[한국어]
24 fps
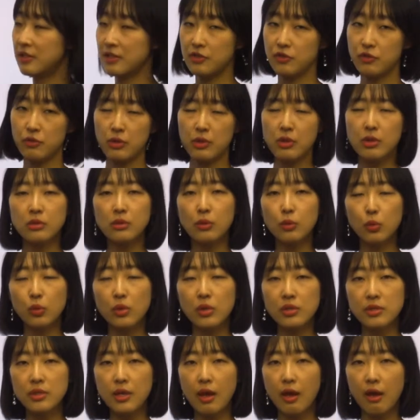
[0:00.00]
asteroid. 그래서
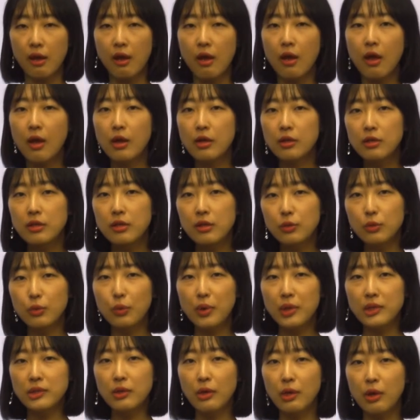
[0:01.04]
도대체 이
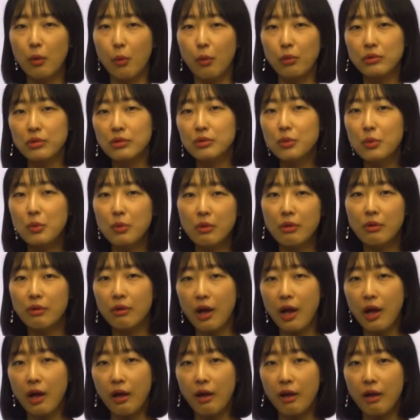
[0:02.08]
소행성이 어디서 온
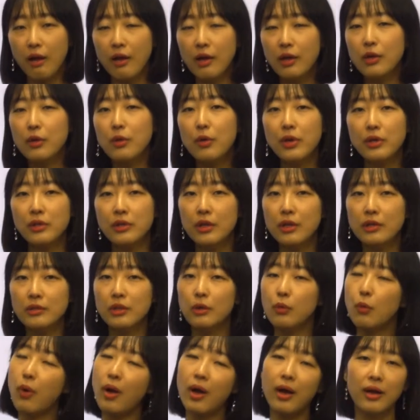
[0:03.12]
걸까? 이거에
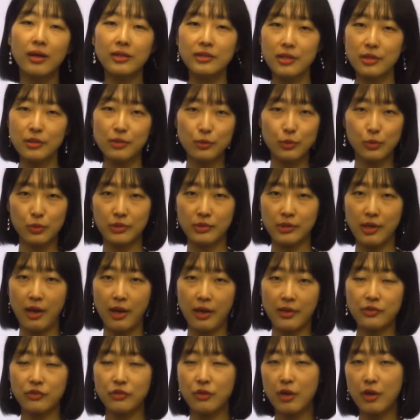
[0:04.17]
대해서 과학자들조차,
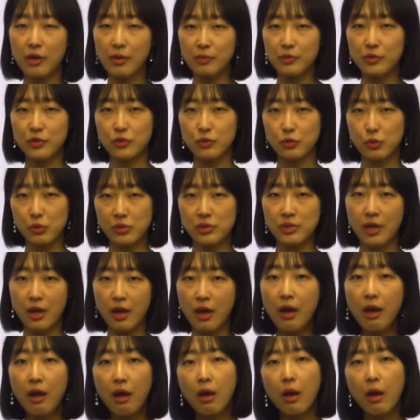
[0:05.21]
astronomers조차